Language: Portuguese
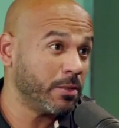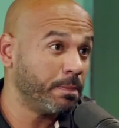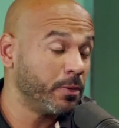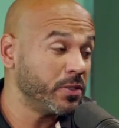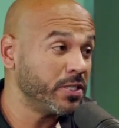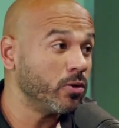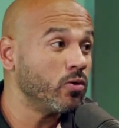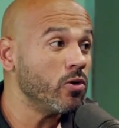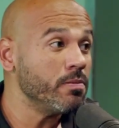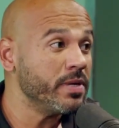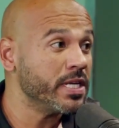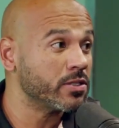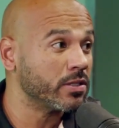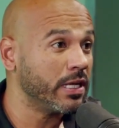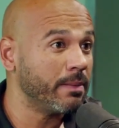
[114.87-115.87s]
que por ser o
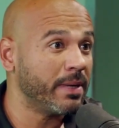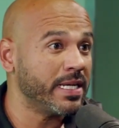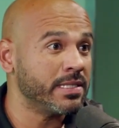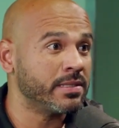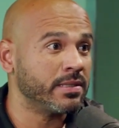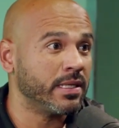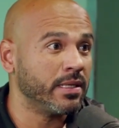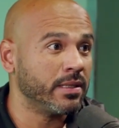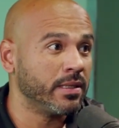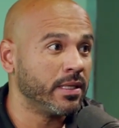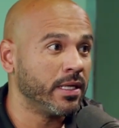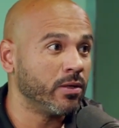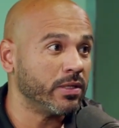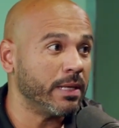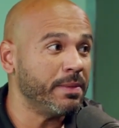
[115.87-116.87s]
começo, né? Mas
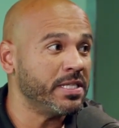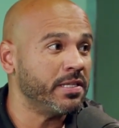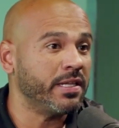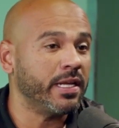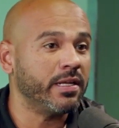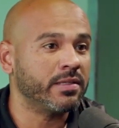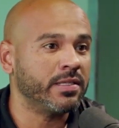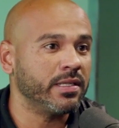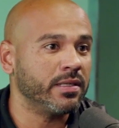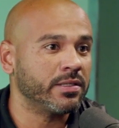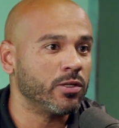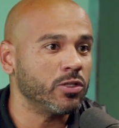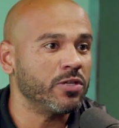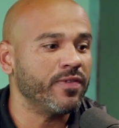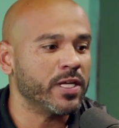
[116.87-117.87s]
eu também, se,
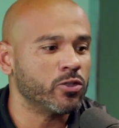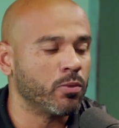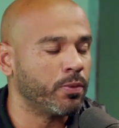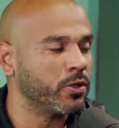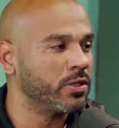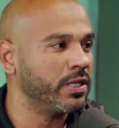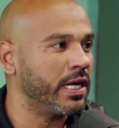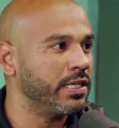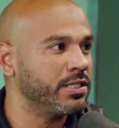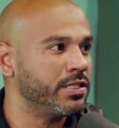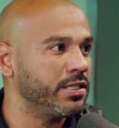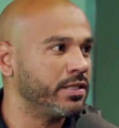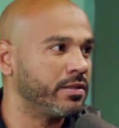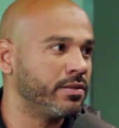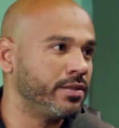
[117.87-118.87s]
se, eu tivesse uma
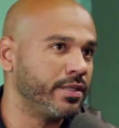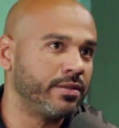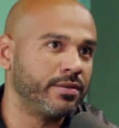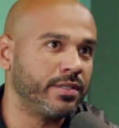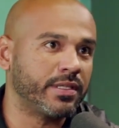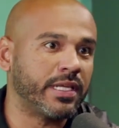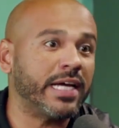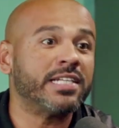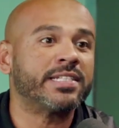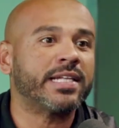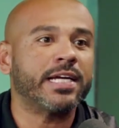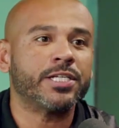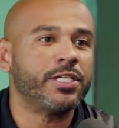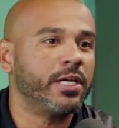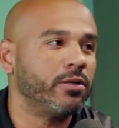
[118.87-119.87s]
oportunidade de estar tá
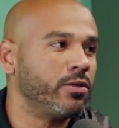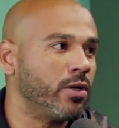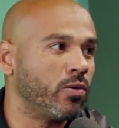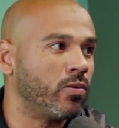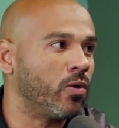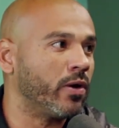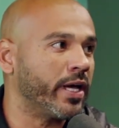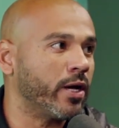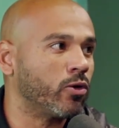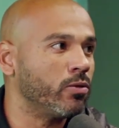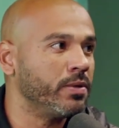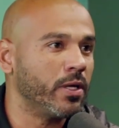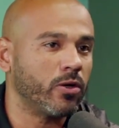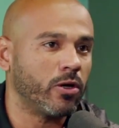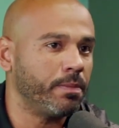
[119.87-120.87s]
estagiando em qualquer
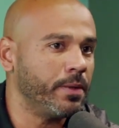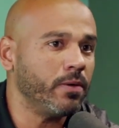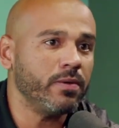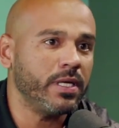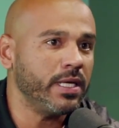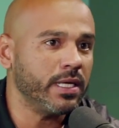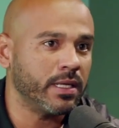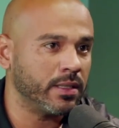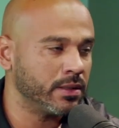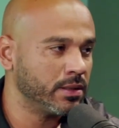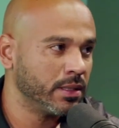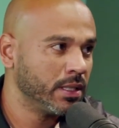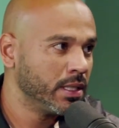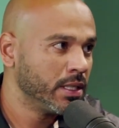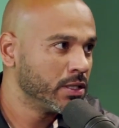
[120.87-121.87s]
clube na Europa, eu ia.
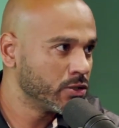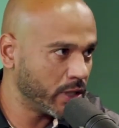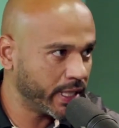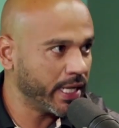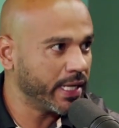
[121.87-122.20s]
Só que